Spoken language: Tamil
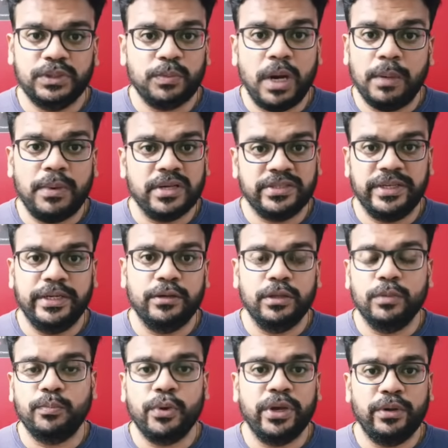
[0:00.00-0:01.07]
ஸ்மால் பாஸ் வீட்டுக்கு
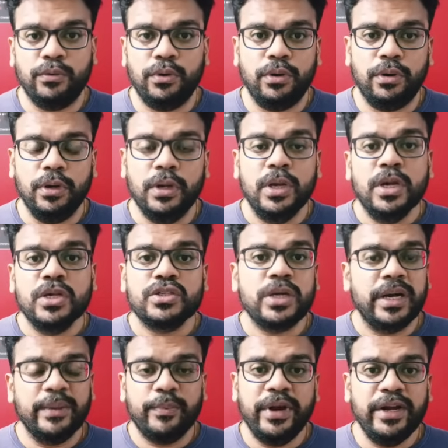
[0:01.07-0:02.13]
வந்து போயிடுவோம் ஸோ
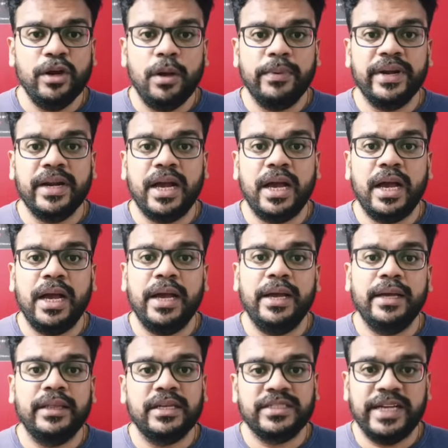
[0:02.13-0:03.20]
அப்படி போயிட்டோம் அப்படின்னா
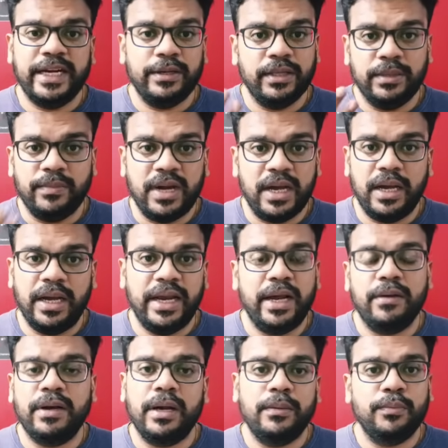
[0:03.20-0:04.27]
இந்த சைடு வந்து மாயா
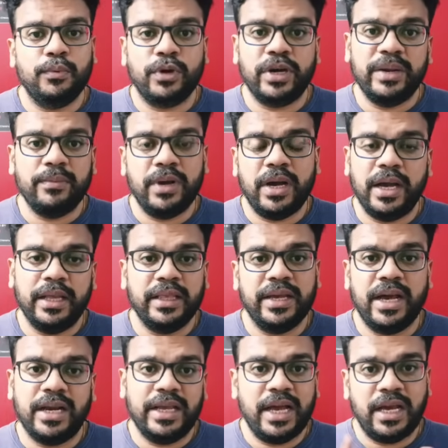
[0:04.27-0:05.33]
பூர்ணிமா இந்த
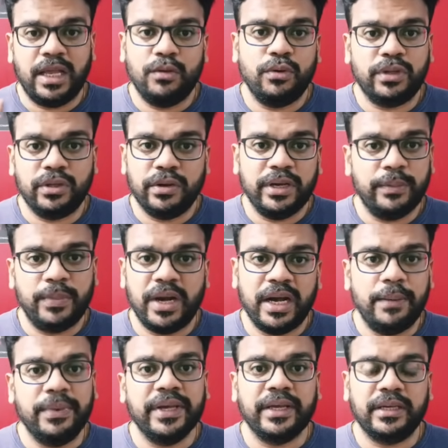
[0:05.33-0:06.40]
யாரோ யாராவது ஒருத்தவங்க இருப்பாங்க
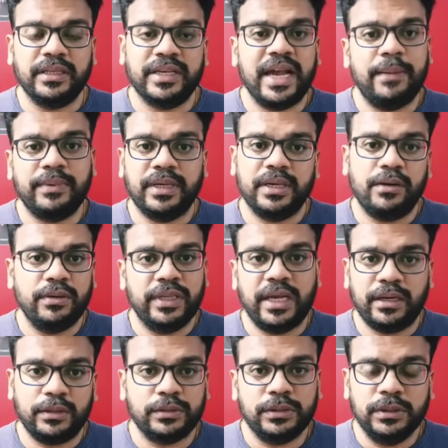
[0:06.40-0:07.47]
அப்படிங்கிறது கேப்டன் அவங்க தான்
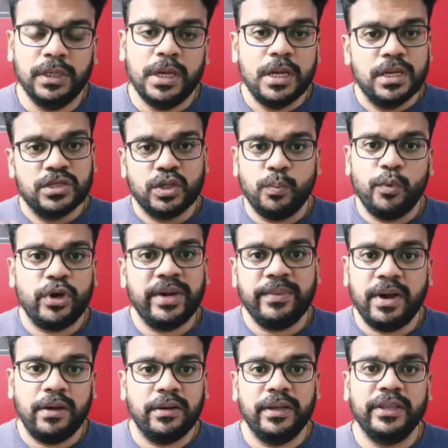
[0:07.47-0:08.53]
இருக்கணும் ஸோ பூர்ணிமா
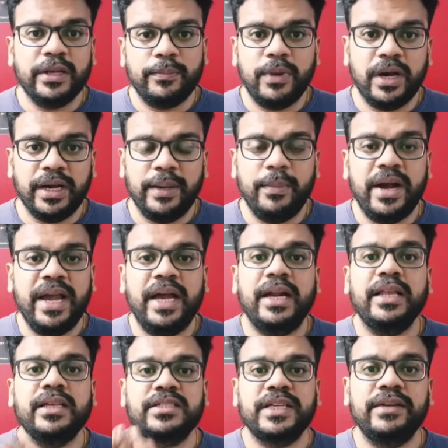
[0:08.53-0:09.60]
அவங்க வந்து இருப்பாங்க
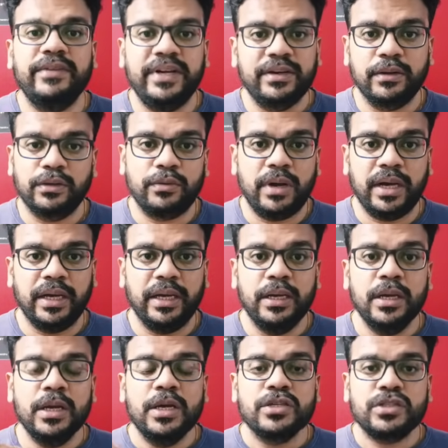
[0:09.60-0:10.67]
மாயாலாம் இந்த சைடு வீட்டுக்கு வந்துடுவாங்க
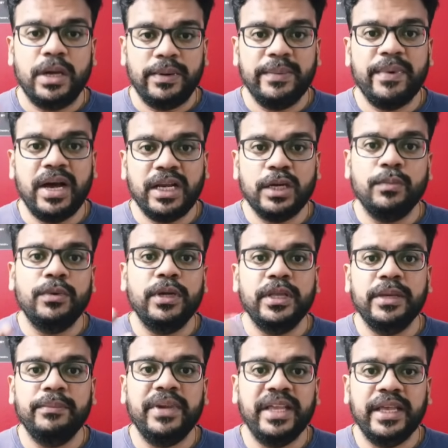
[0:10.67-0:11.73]
ஸோ அப்படி பார்க்கும் பொழுது
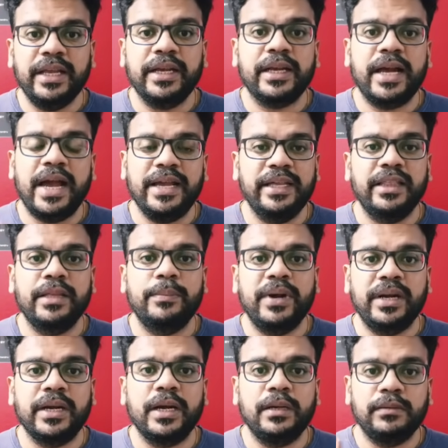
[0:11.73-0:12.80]
மீதி இருக்கிற ஐந்து
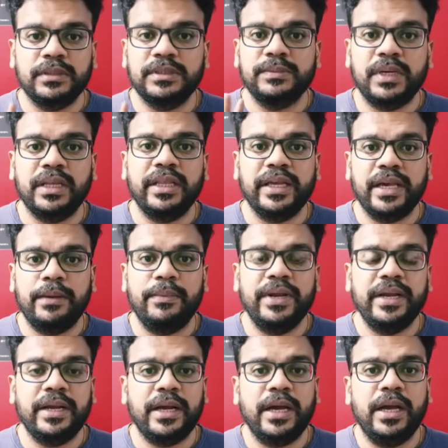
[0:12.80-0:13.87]
பெண்கள் வந்து பார்த்தீங்க
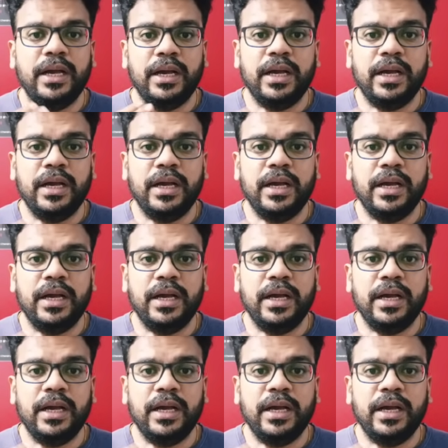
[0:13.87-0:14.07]
அப்படின்னா